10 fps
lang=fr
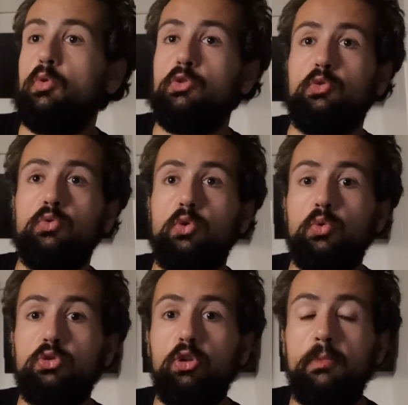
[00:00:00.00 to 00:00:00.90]
11 contre
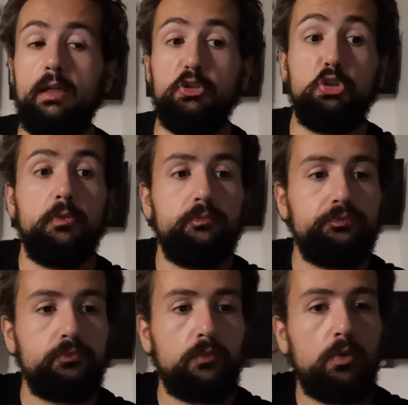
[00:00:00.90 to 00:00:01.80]
11 le match.
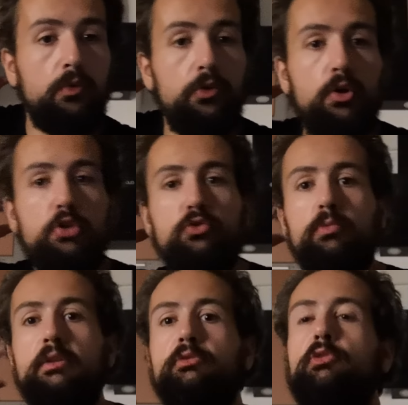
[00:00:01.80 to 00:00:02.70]
Bah, je
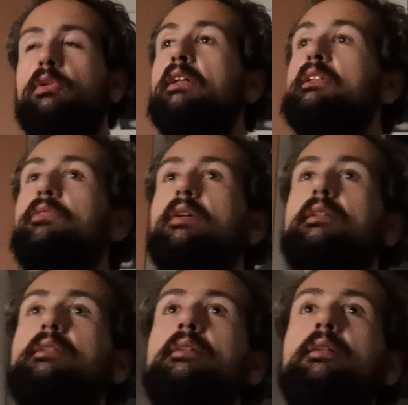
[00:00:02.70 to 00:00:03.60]
veux bien que ce soit
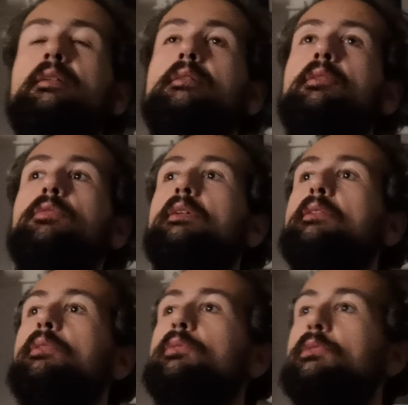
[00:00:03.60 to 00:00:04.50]
l'anniversaire, les
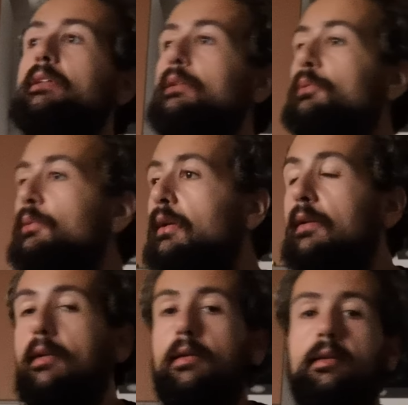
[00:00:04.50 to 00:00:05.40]
120 ans, tout ça et tout.
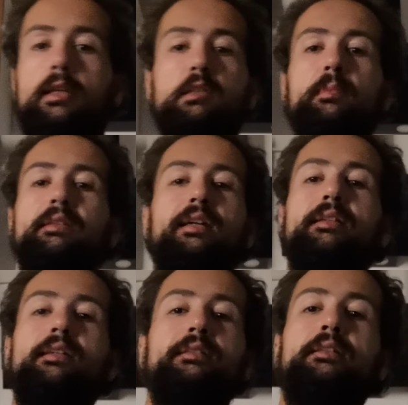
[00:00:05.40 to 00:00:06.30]
La semaine
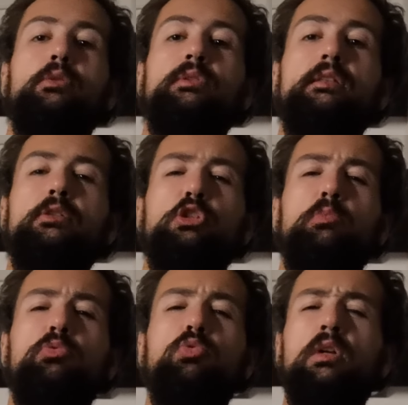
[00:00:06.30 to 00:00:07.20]
dernière, c'était aussi, je
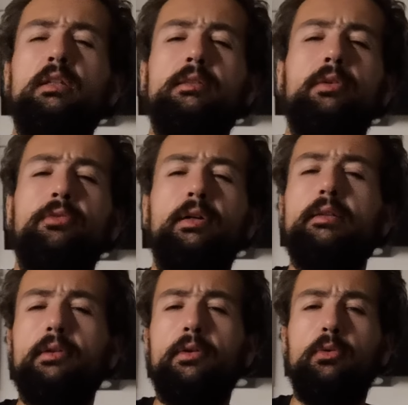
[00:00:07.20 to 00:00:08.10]
sais plus quoi, les
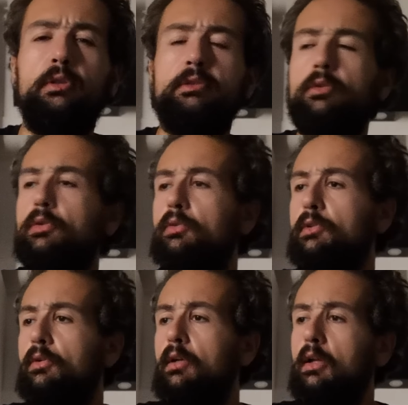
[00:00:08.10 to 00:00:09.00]
120 ans ou les
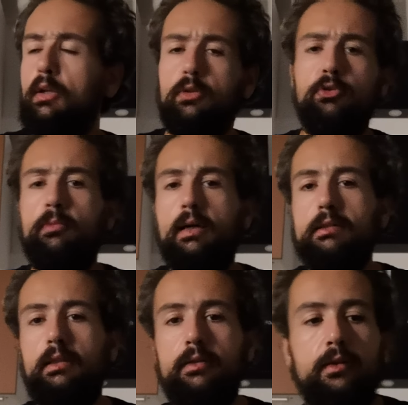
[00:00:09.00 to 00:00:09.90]
130 ans de
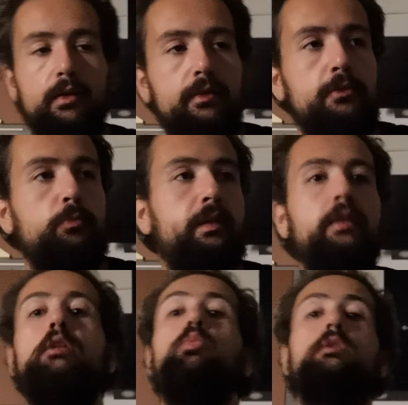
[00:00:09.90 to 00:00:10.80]
Marseille. Ils n'ont pas
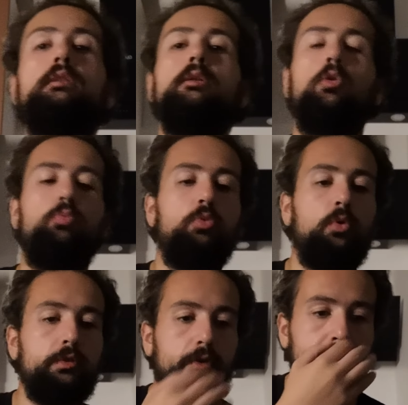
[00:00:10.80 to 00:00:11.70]
gagné 8-0
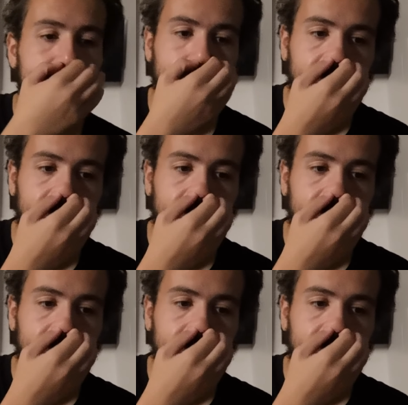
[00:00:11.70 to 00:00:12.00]
pour autant.